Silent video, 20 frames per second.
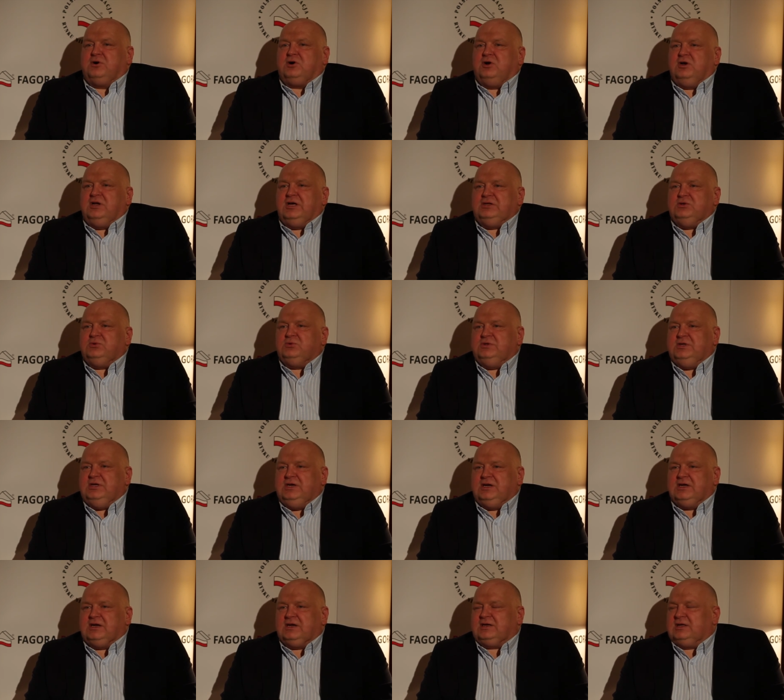pokoleniu
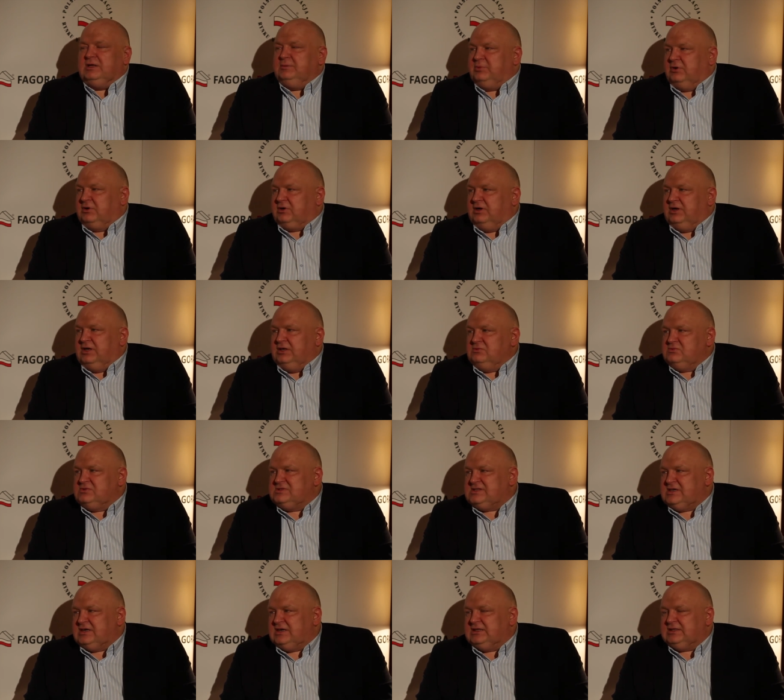Y i
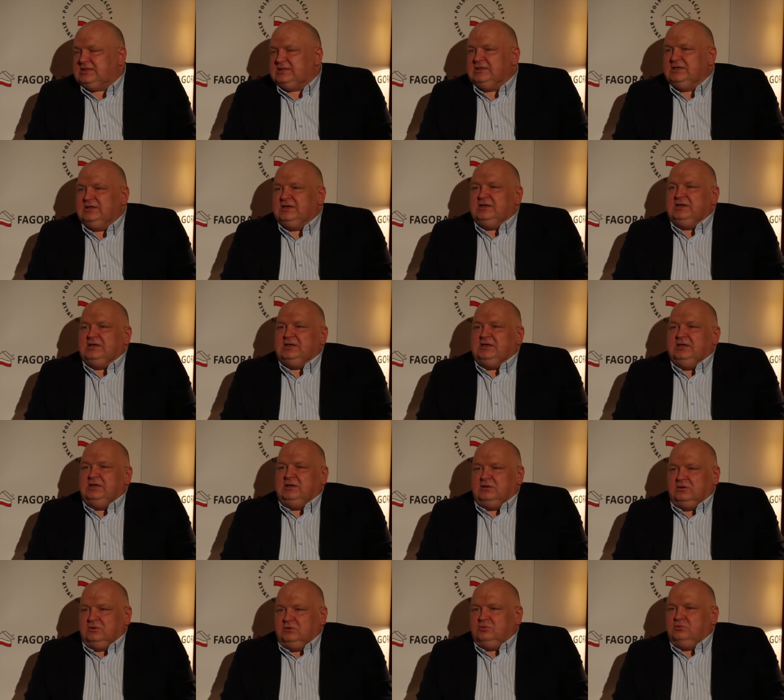pokoleniu Z,
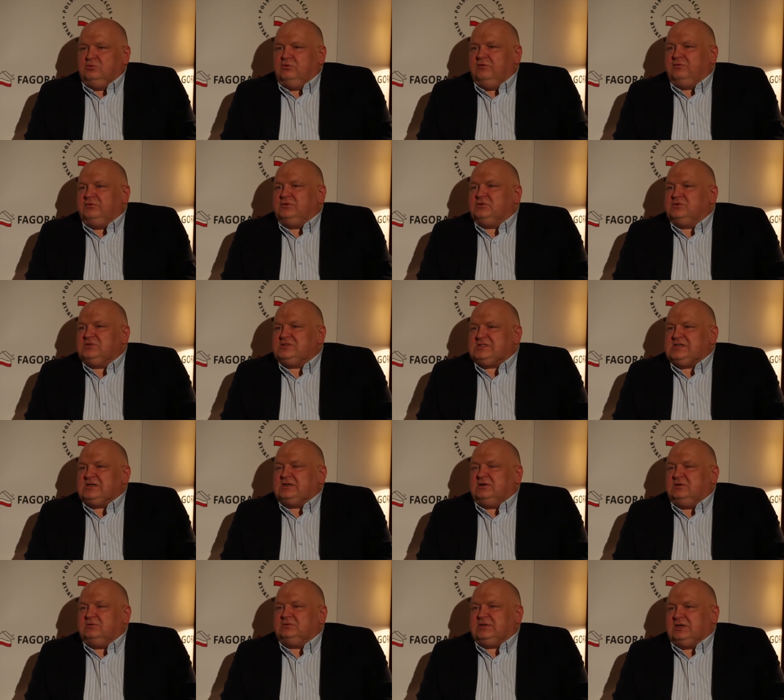ich główną
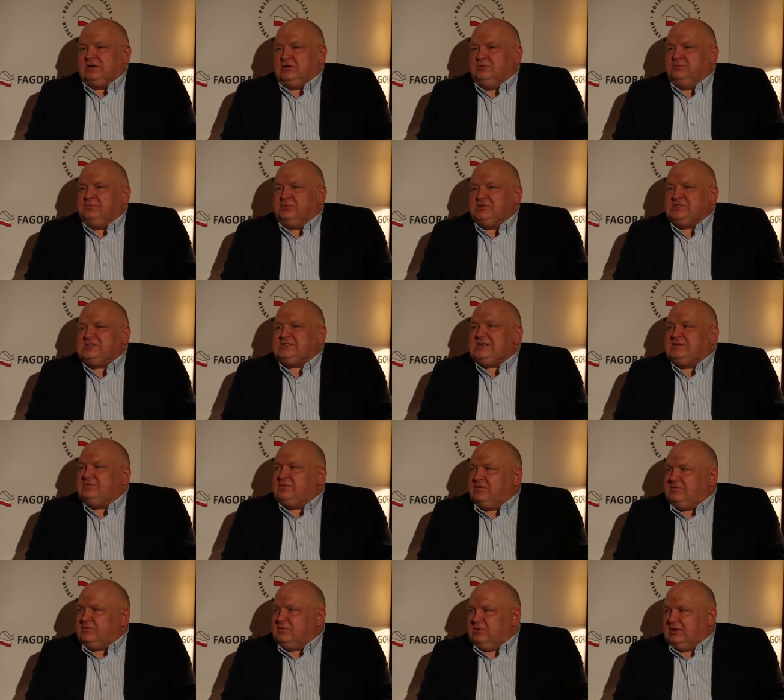cechą, taką
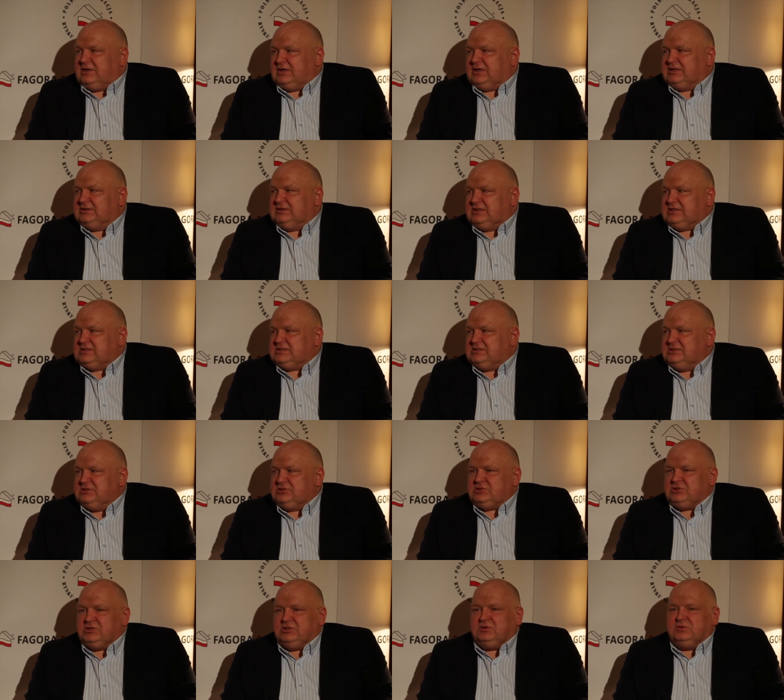podstawową,
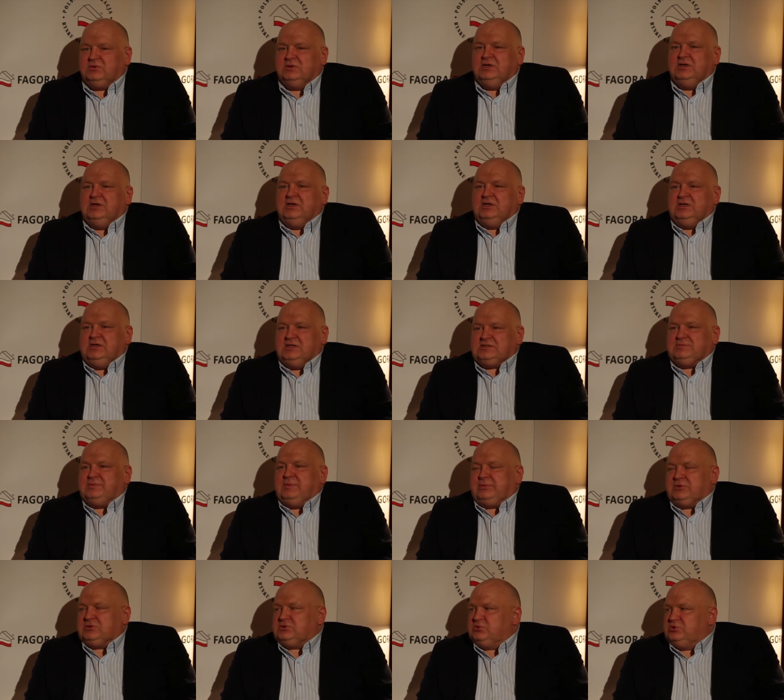charakterystyczną jest
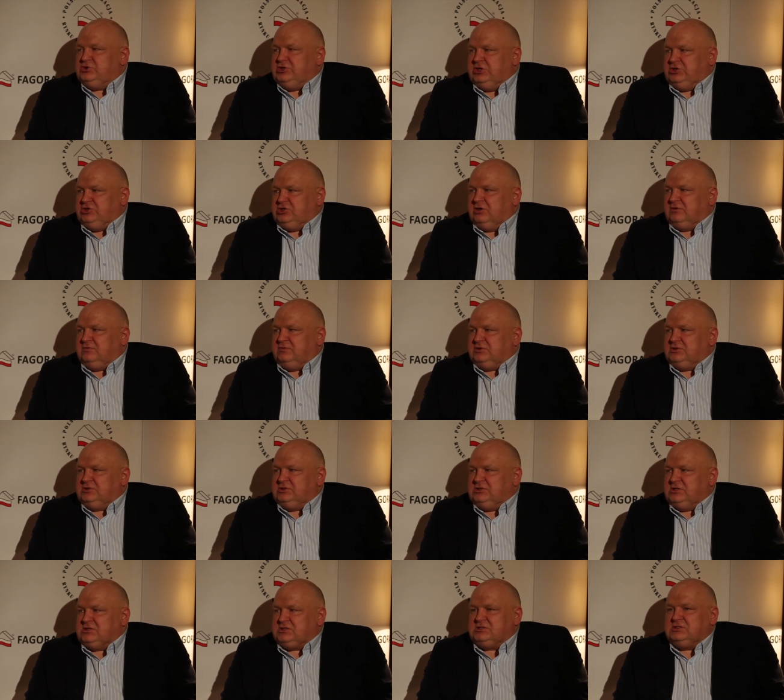po prostu
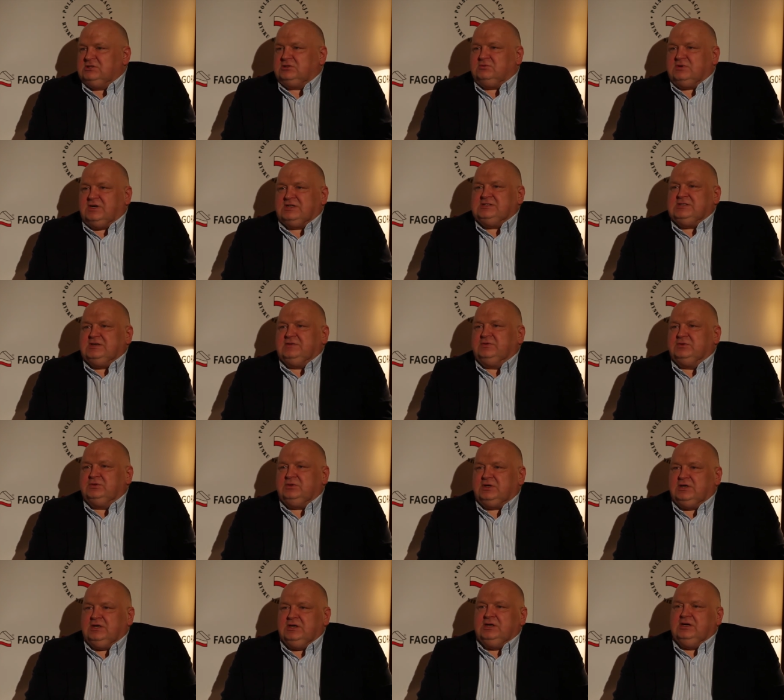sieciowość. Jest sytuacja, w
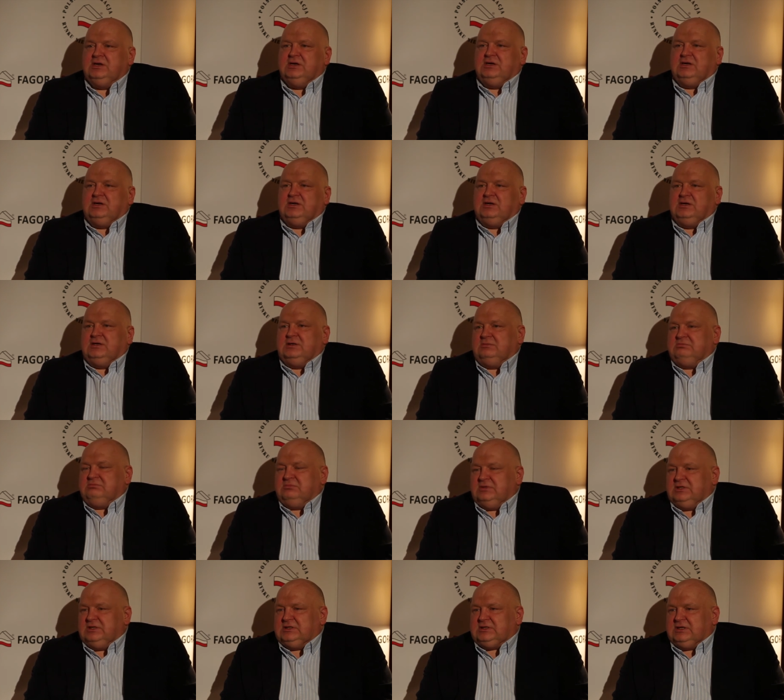której e,
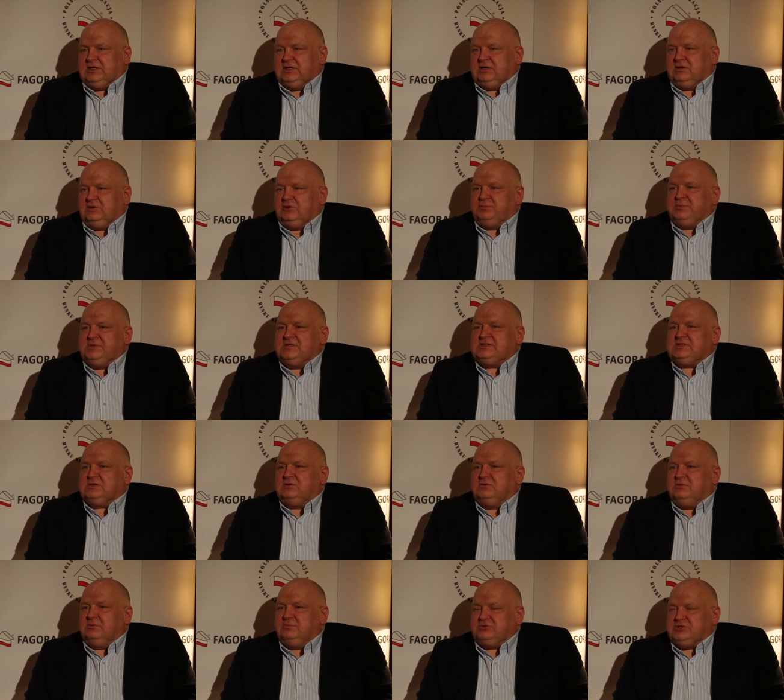te grupy
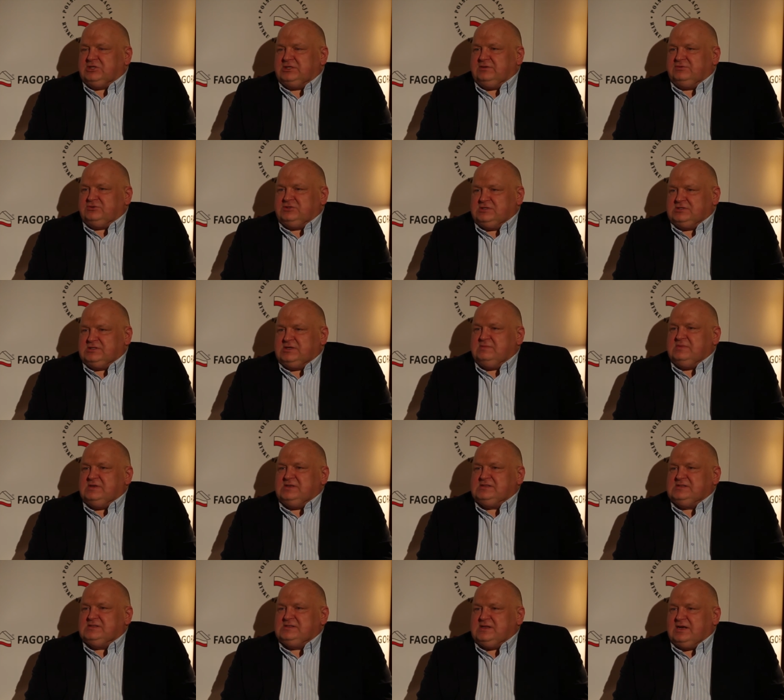chcą przede wszystkim
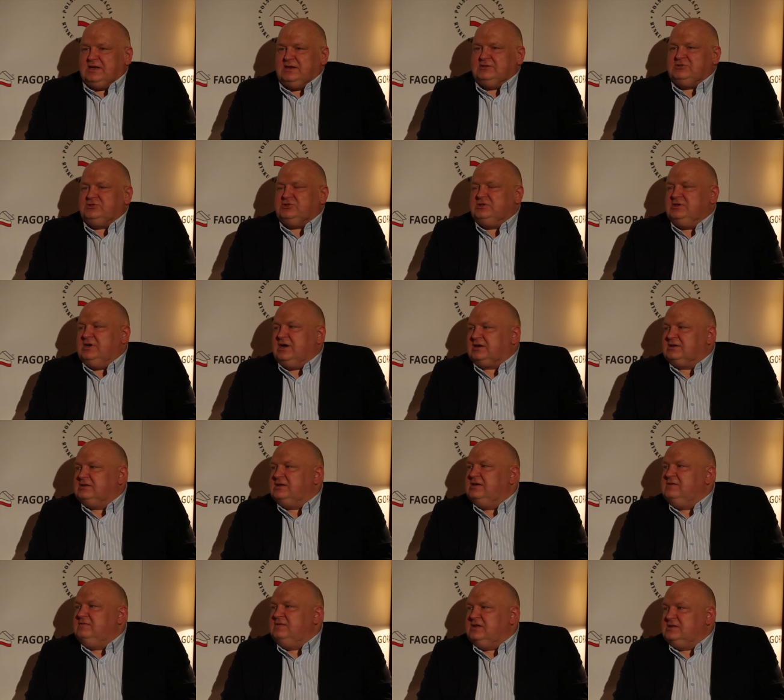znaleźć jak
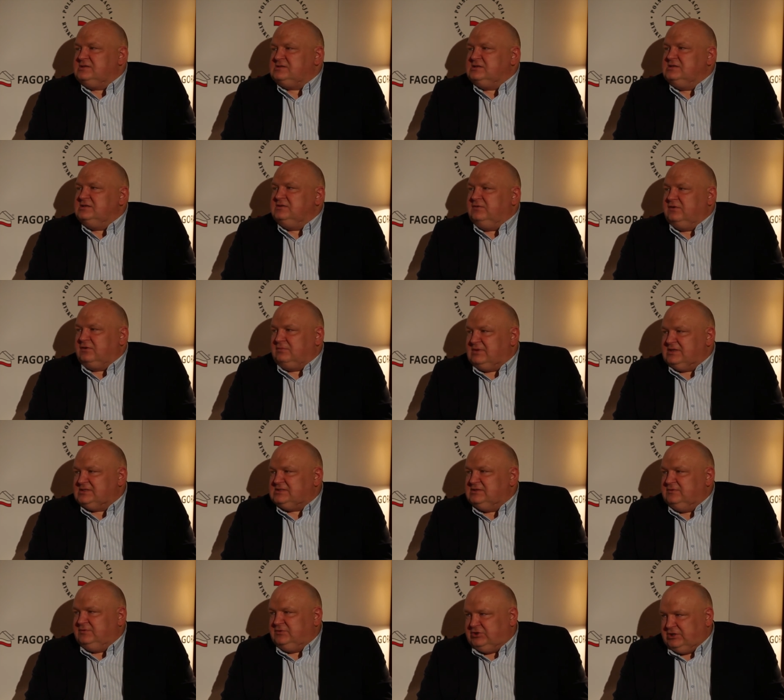najwięcej
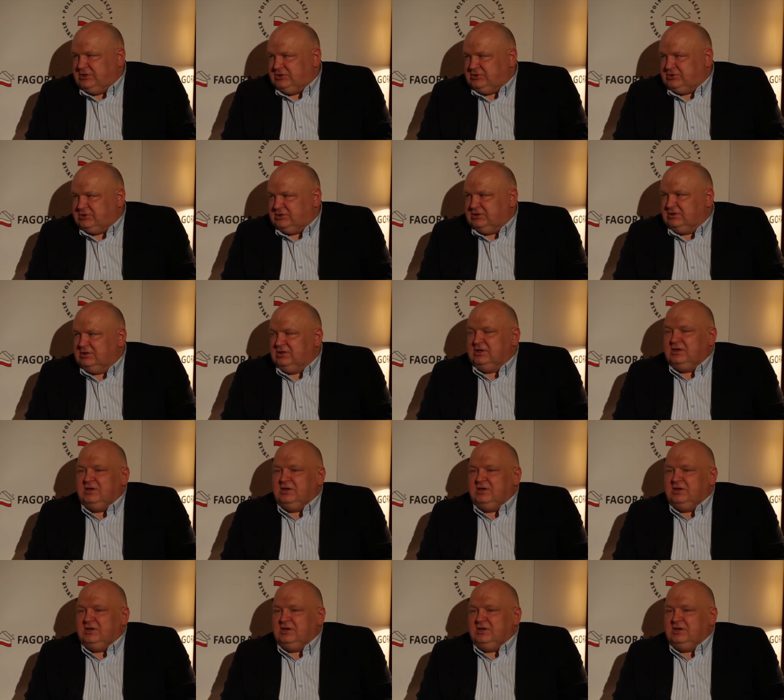informacji w sieci.